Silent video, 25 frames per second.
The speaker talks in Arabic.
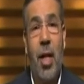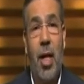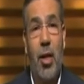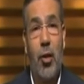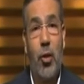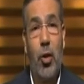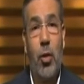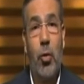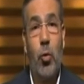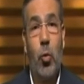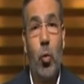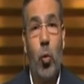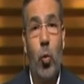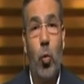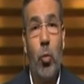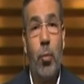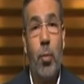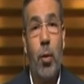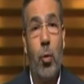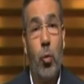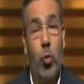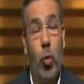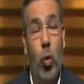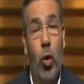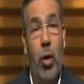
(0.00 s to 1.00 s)
عشان تكون
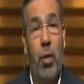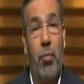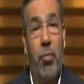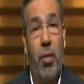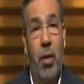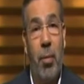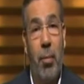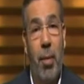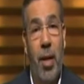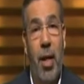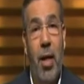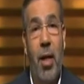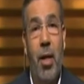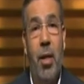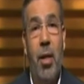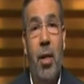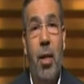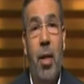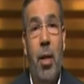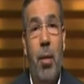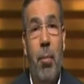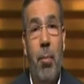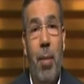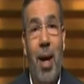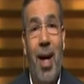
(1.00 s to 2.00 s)
موضوع لفيلمها
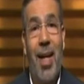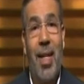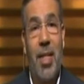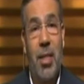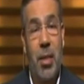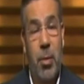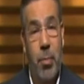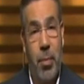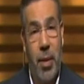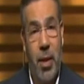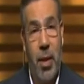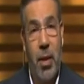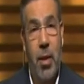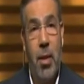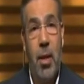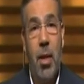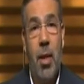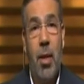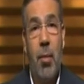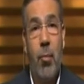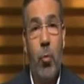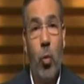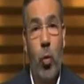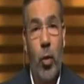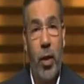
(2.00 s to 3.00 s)
مع ياسمين
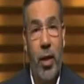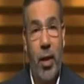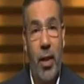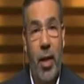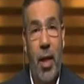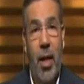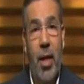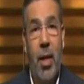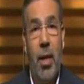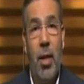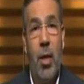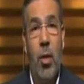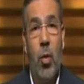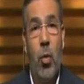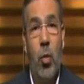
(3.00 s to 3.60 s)
مخرجة